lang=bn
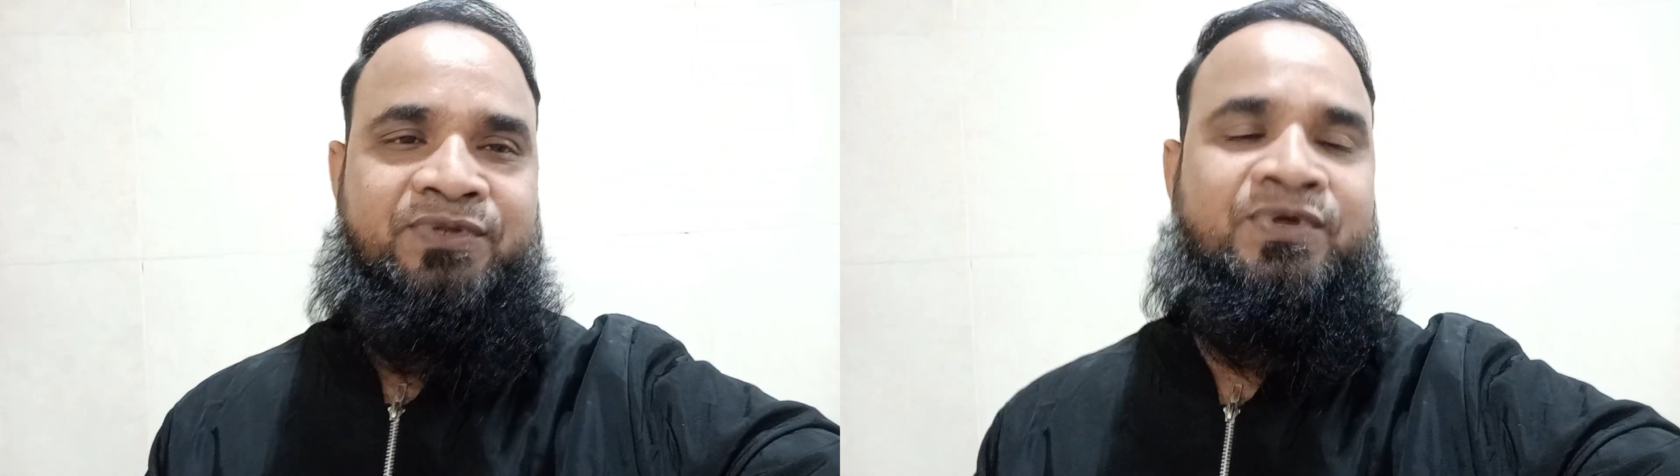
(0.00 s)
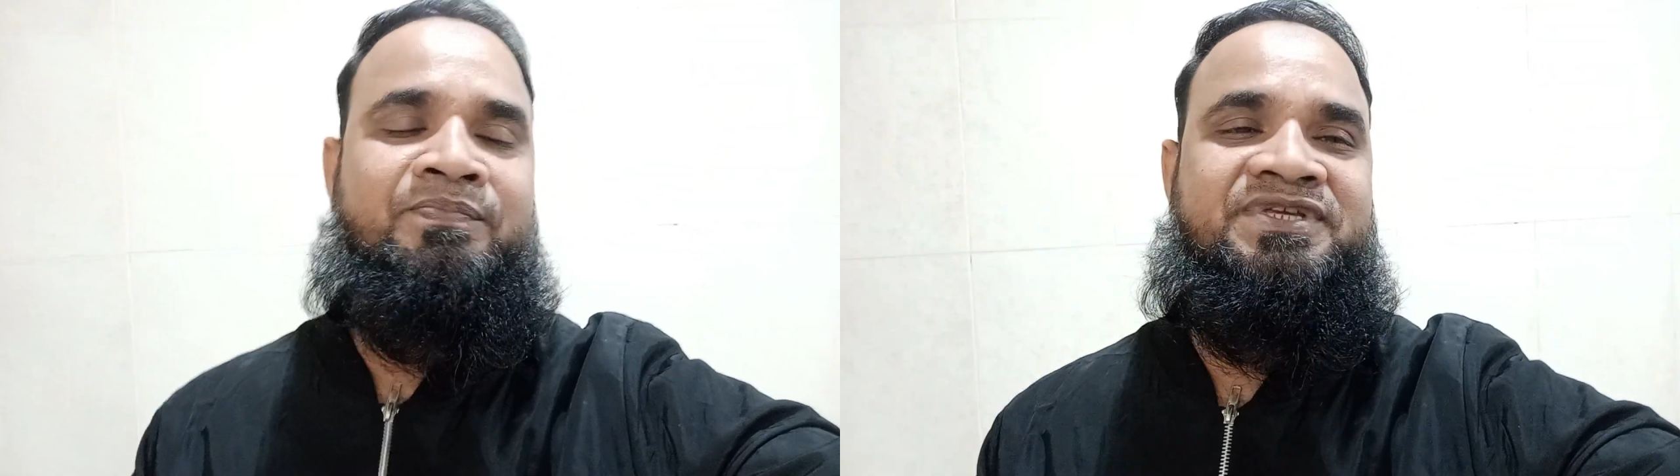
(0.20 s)

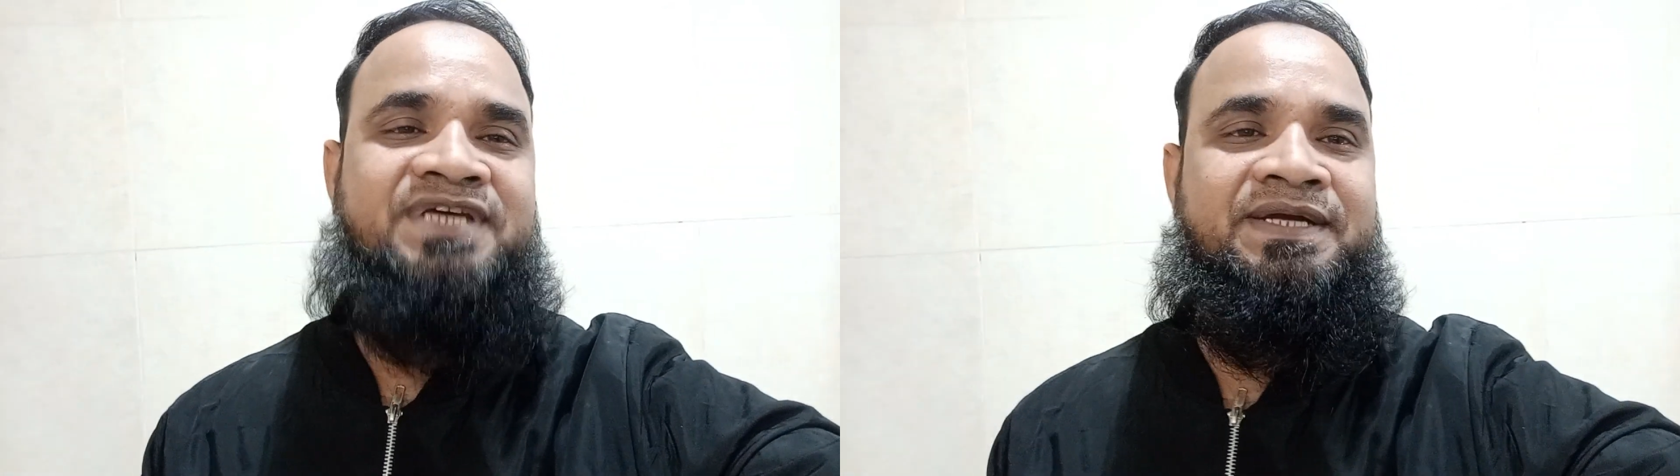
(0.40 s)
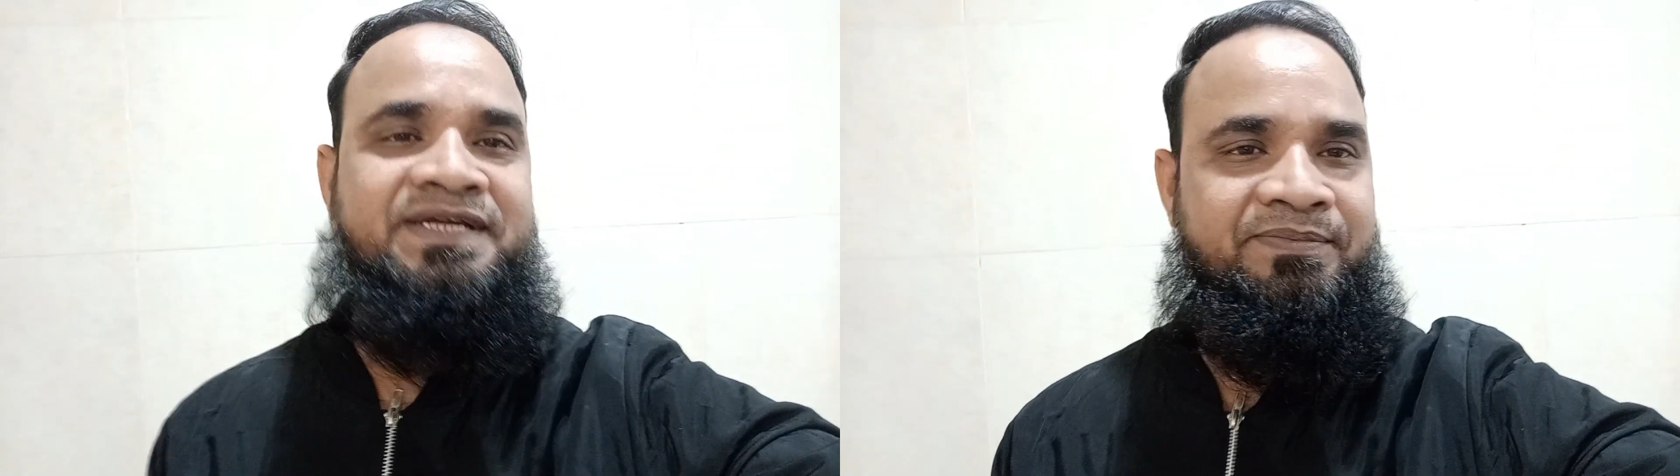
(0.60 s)
তো
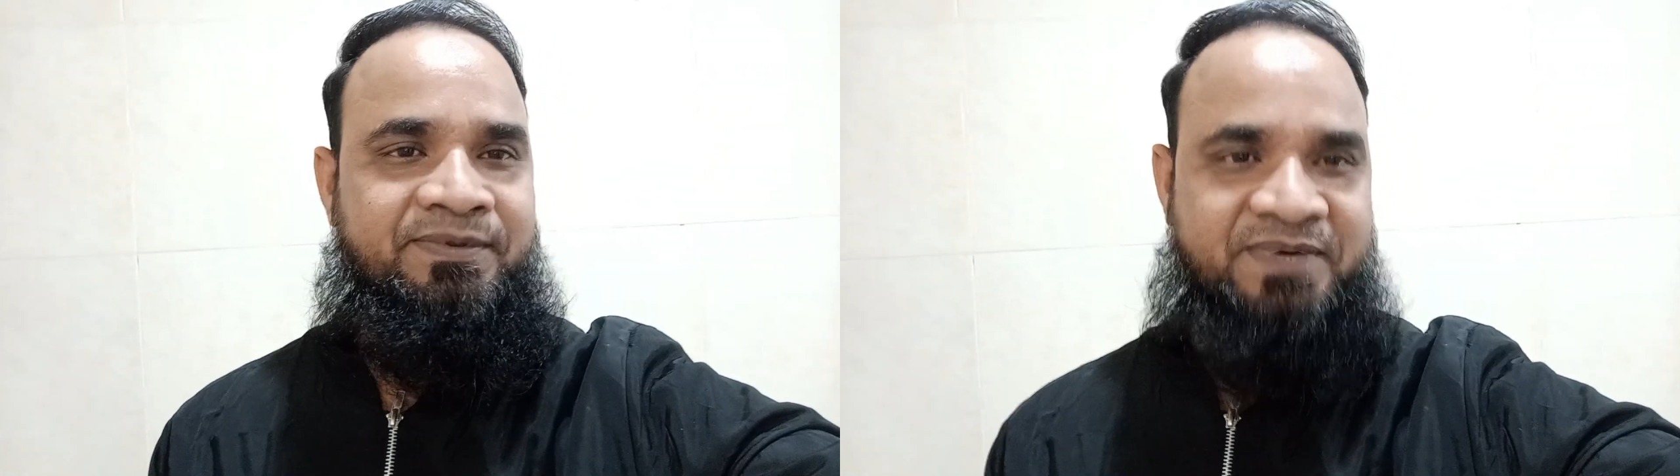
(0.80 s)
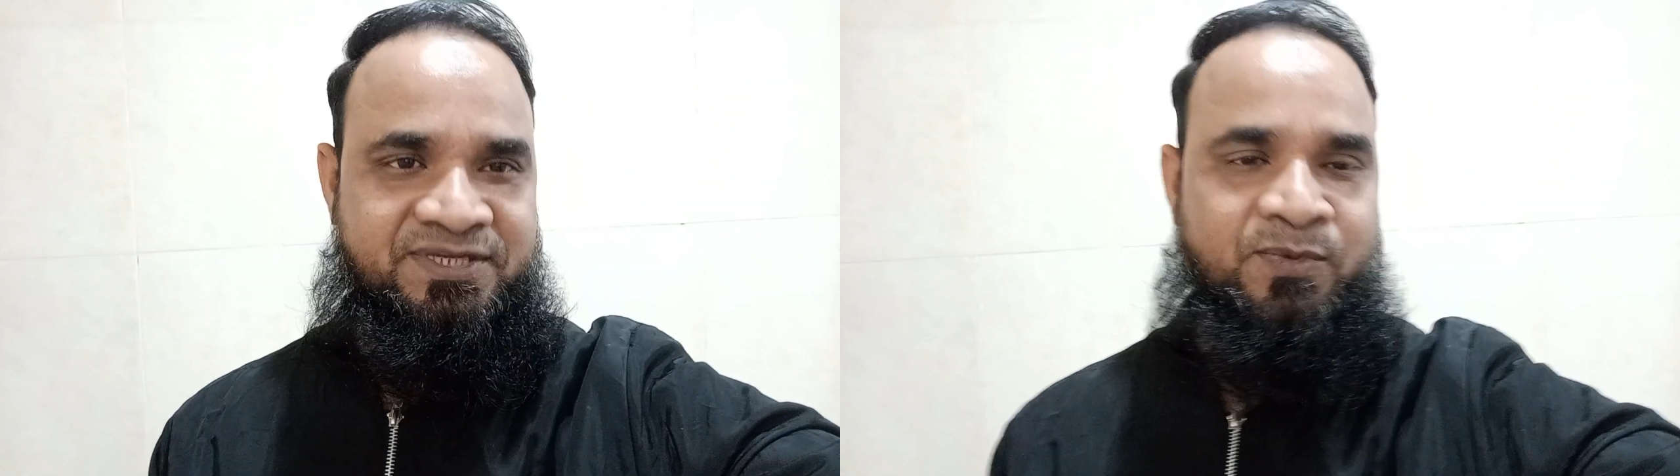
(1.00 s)
মিজান টিভি
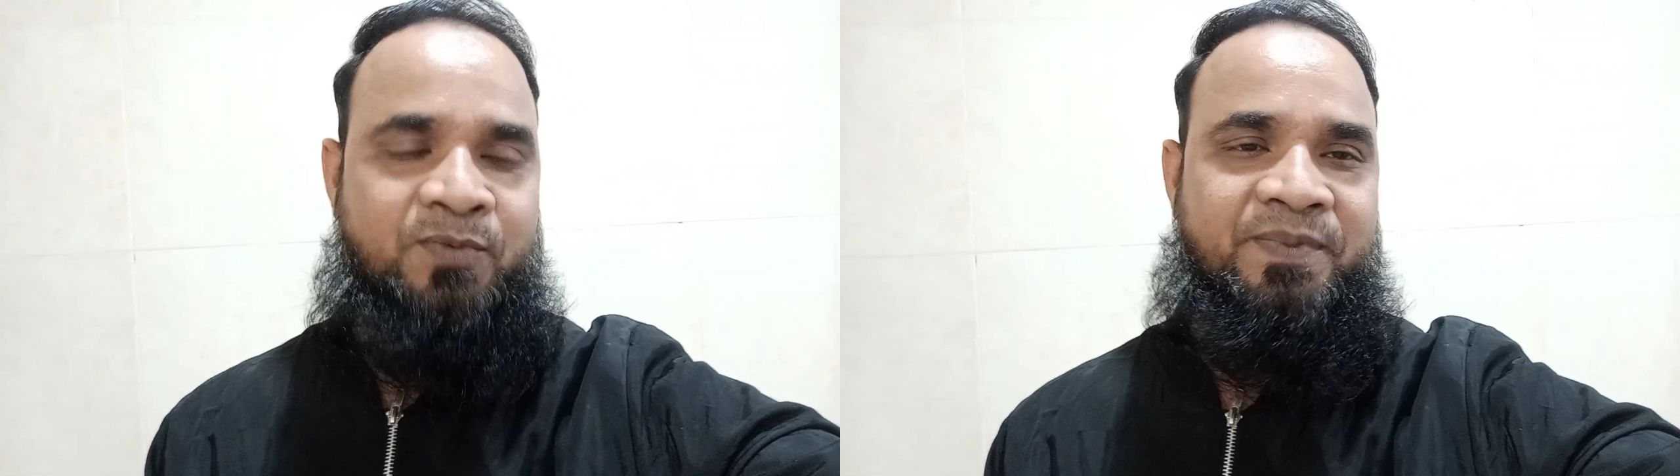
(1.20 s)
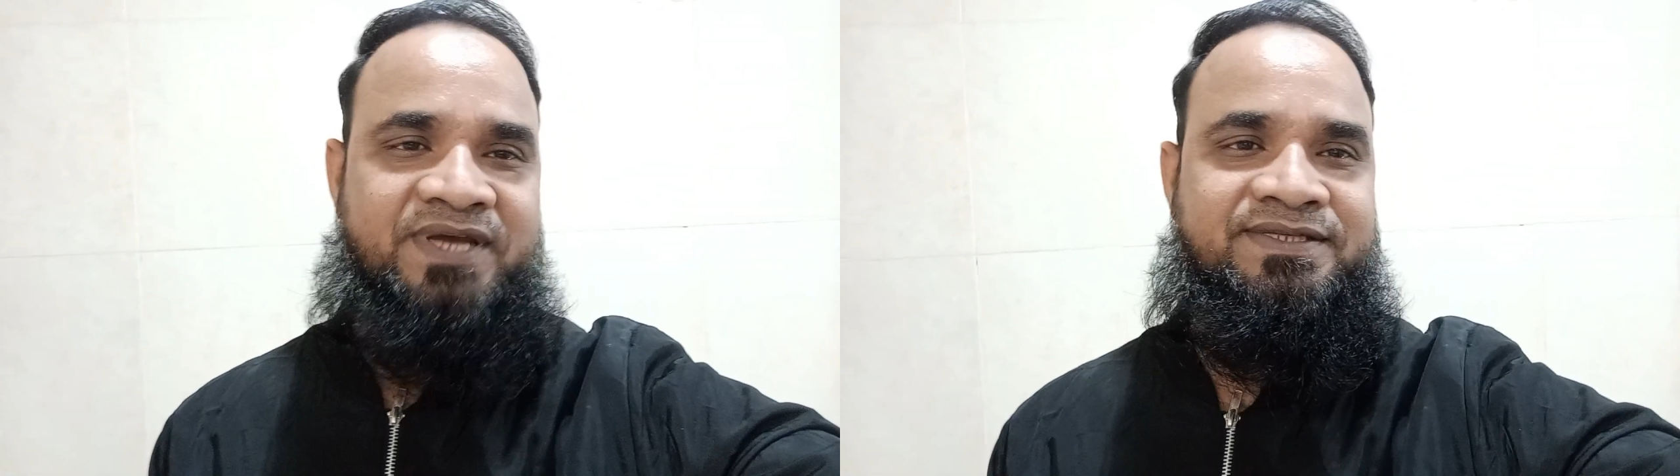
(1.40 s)
ফেসবুক
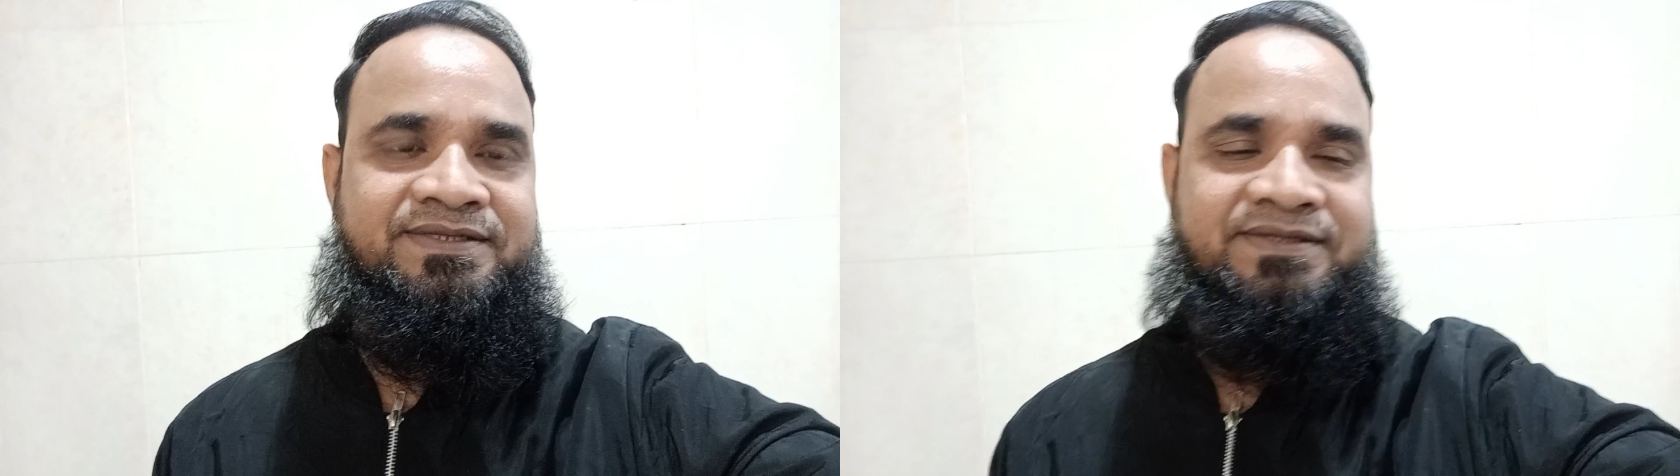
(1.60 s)
পেজ